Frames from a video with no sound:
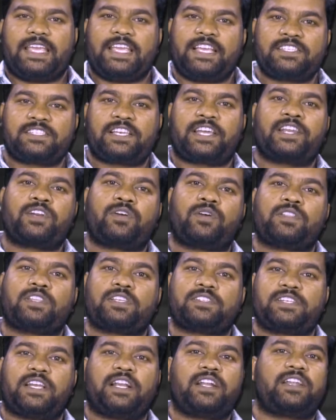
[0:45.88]
ఈ సరికొత్త
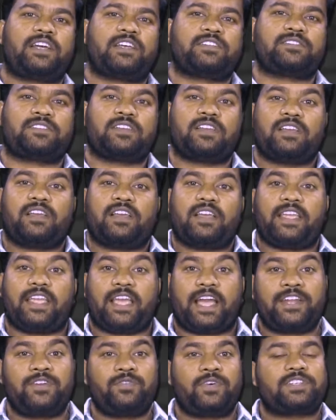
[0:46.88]
సెల్టాస్
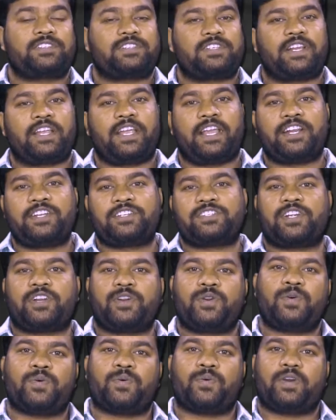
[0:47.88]
యానివర్సరీ
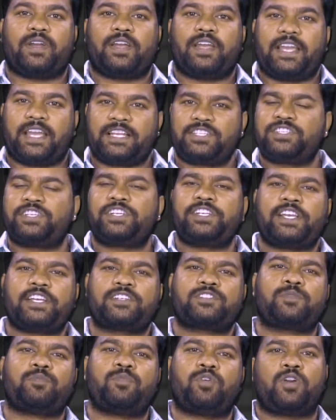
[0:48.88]
ఎడిషన్ను
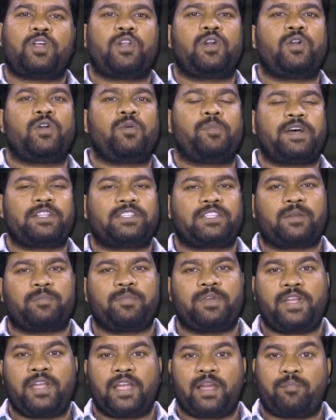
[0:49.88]
హెచ్డిఎక్స్ మోడల్లో
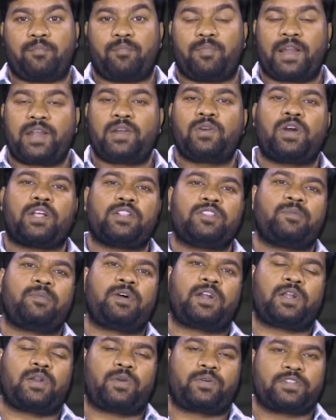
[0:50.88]
మాత్రమే మనకు
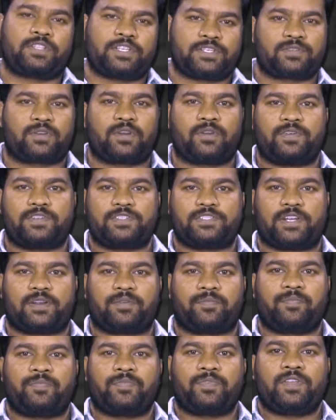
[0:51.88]
అందుబాటులోకి తీసుకొని
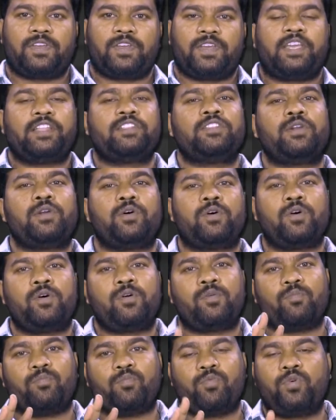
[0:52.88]
వచ్చారు ఇందులో
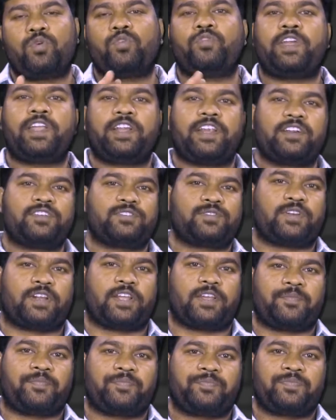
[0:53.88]
మూడు వేరియంట్స్
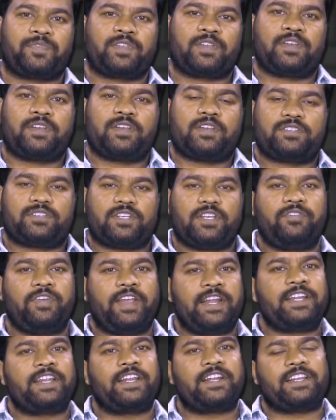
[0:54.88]
ఉన్నాయి
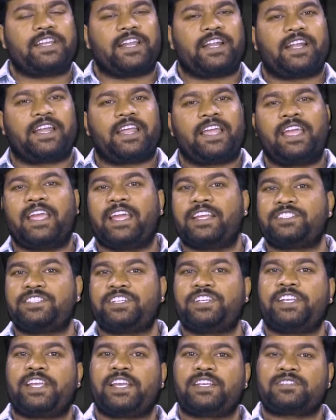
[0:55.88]
ఇవేంటి అంటే
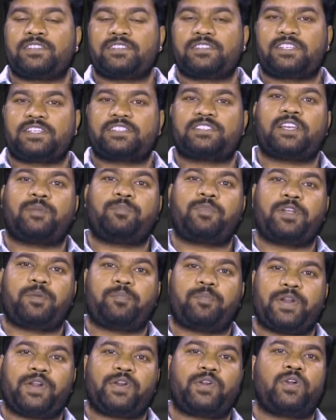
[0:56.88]
హెచ్టిఎక్స్ సిక్స్ ఎంటీ
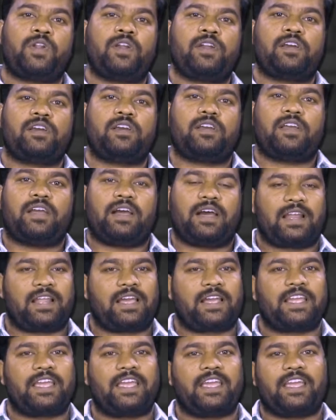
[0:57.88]
పెట్రోల్
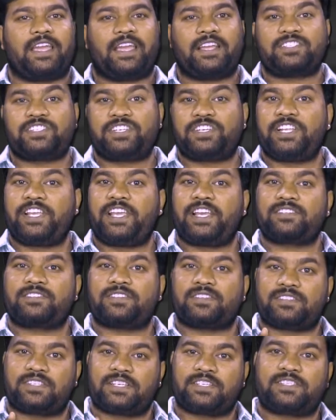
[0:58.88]
అలాగే
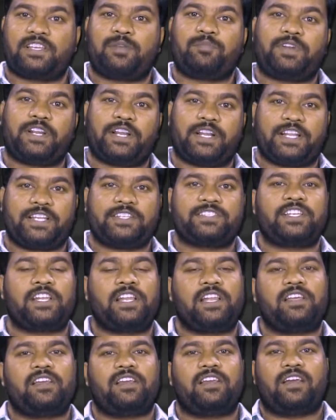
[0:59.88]
హెచ్టిఎక్స్ సిక్స్ ఎంటీ
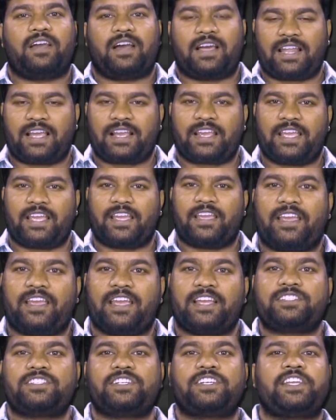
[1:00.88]
డీజిల్ అలాగే
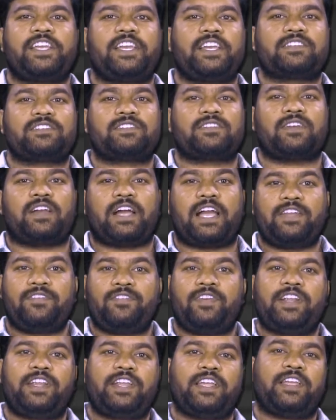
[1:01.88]
హెచ్టిఎక్స్
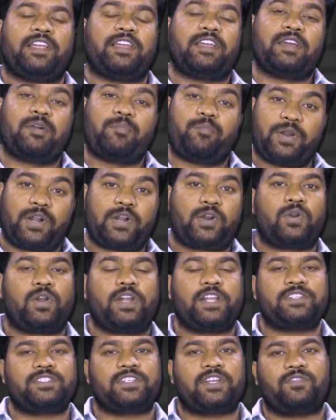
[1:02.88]
ఐవిటీ
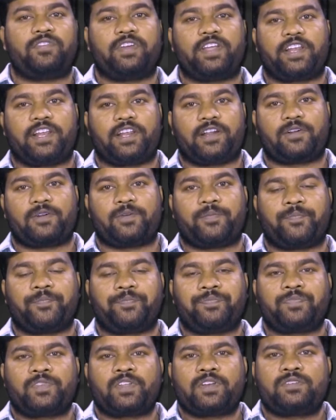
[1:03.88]
పెట్రోల్ ఇంజన్ వేరియంట్లు
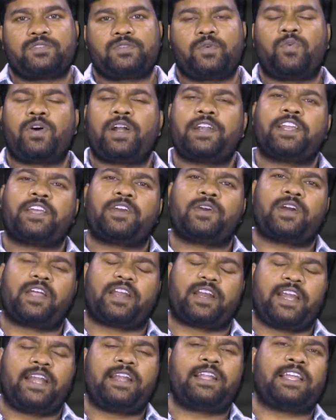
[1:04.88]
సో వాటి యొక్క
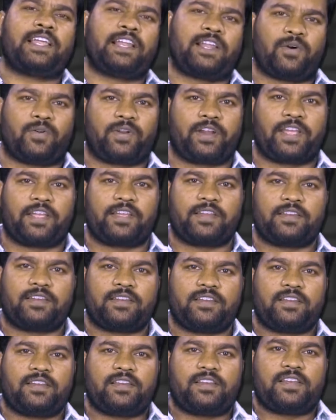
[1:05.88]
రేట్లు ఎలా ఉన్నాయి
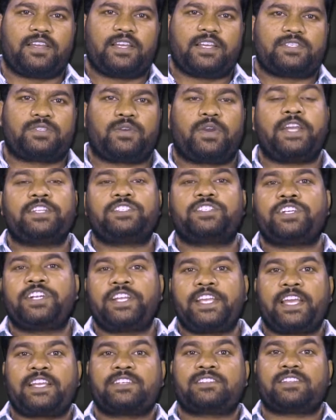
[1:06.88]
సో
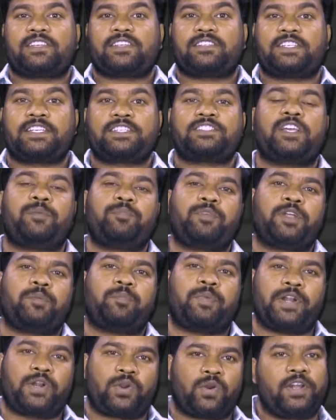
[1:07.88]
హెచ్టిఎక్స్ సిక్స్ ఎంటీ
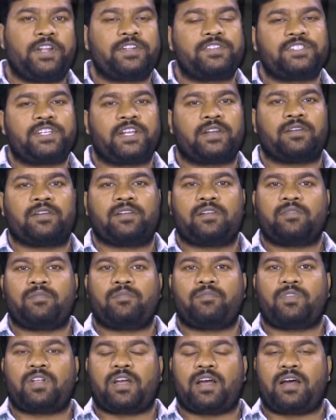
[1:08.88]
పెట్రోల్ ఇంజన్
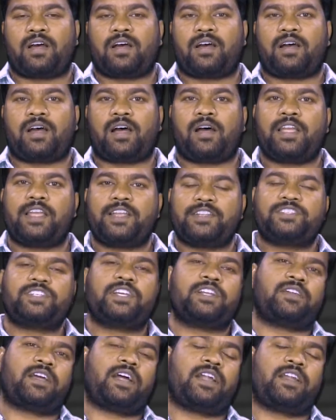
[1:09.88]
ఆ
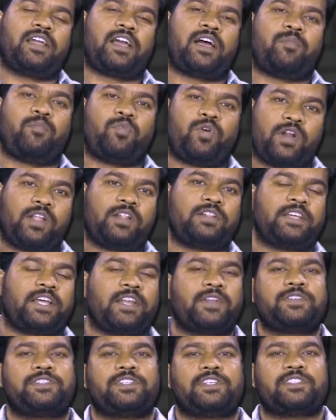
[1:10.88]
ఇంజన్ అంటే ఆ మోడల్
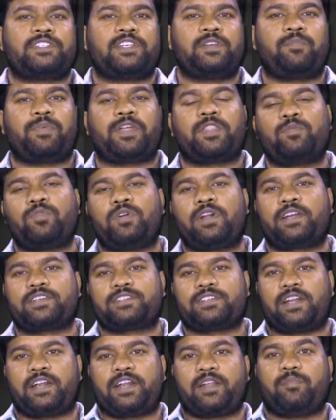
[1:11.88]
ధర వచ్చేసి పదమూడు
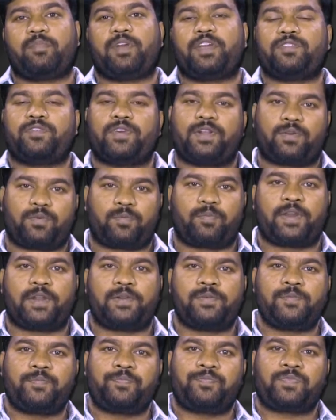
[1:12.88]
లక్షల డెబ్బై ఐదు వేల
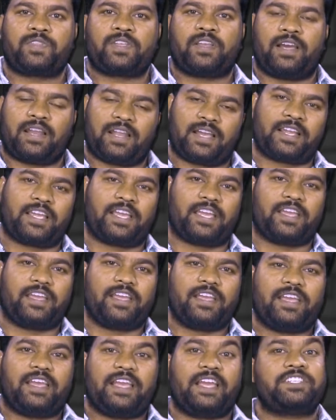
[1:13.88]
రూపాయలు అలాగే
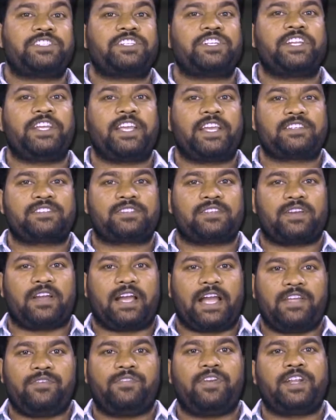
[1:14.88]
హెచ్టిఎక్స్
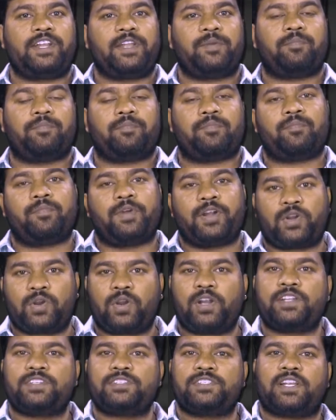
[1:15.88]
ఐవిటి
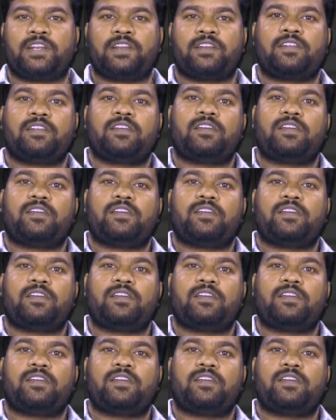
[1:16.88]
పెట్రోల్ ఇంజన్